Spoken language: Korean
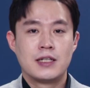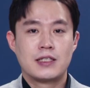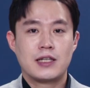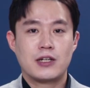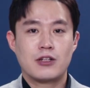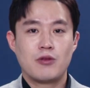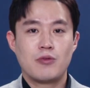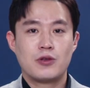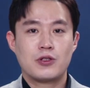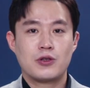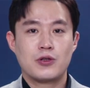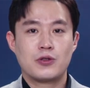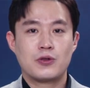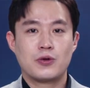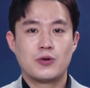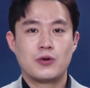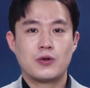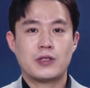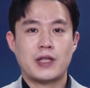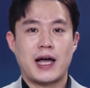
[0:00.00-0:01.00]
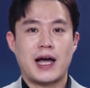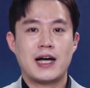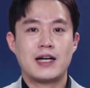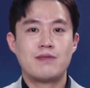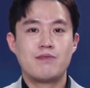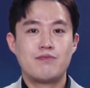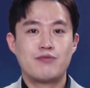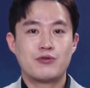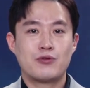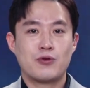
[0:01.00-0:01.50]
자 그러면 저희 또
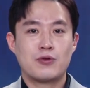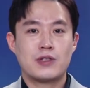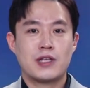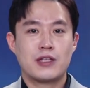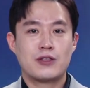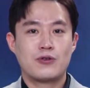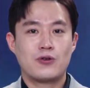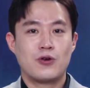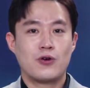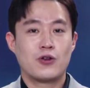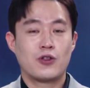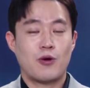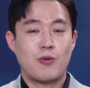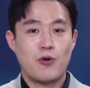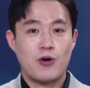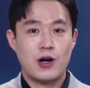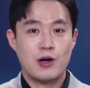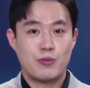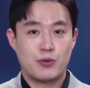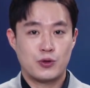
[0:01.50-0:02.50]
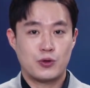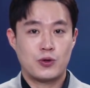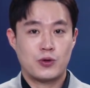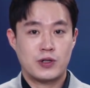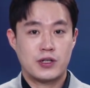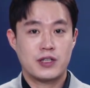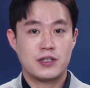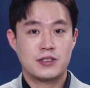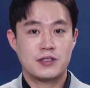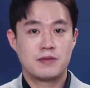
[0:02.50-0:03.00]
다음 부동산으로 넘어가
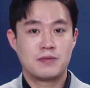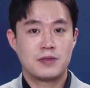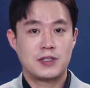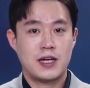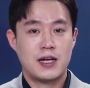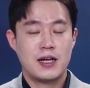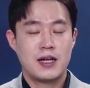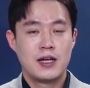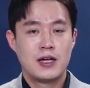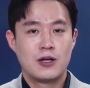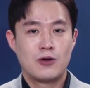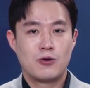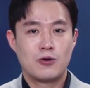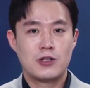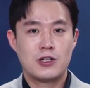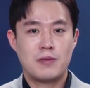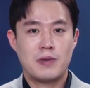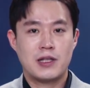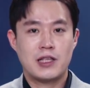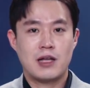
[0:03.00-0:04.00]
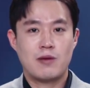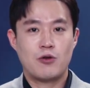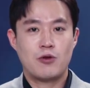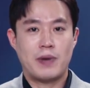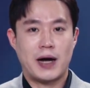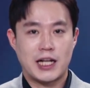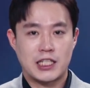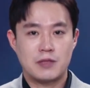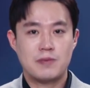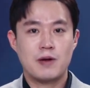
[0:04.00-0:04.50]
보도록 하겠습니다. 오늘
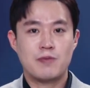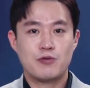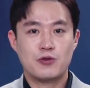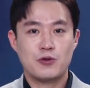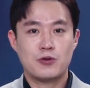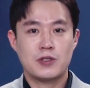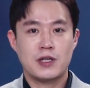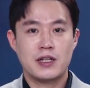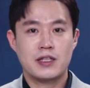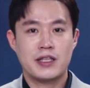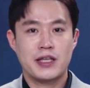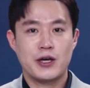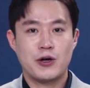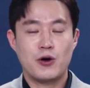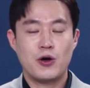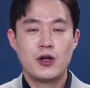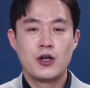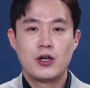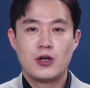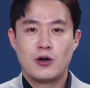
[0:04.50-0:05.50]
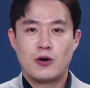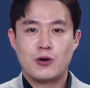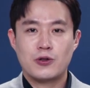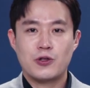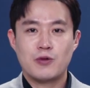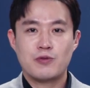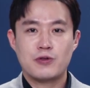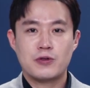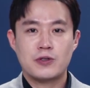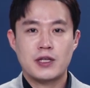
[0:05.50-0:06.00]
만나볼 마지막 부동산인데요.
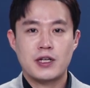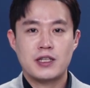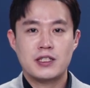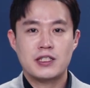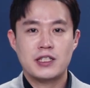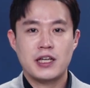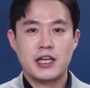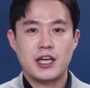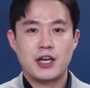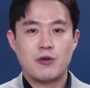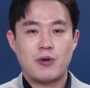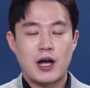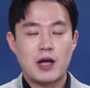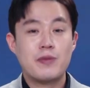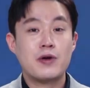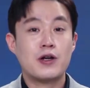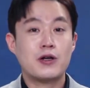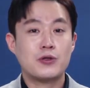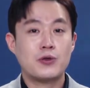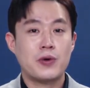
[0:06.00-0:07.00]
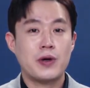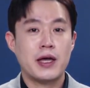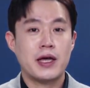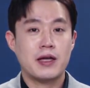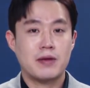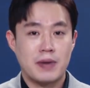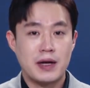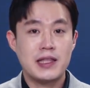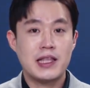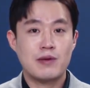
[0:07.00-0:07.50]
어떤 부동산인지 화면을
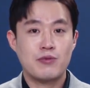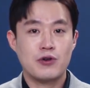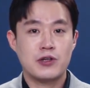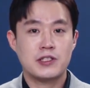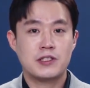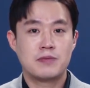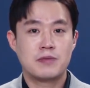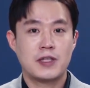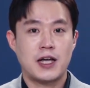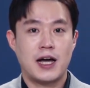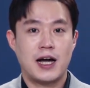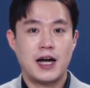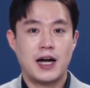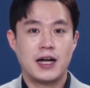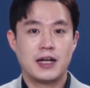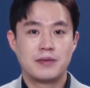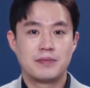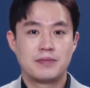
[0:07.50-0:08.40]
통해 만나보겠습니다.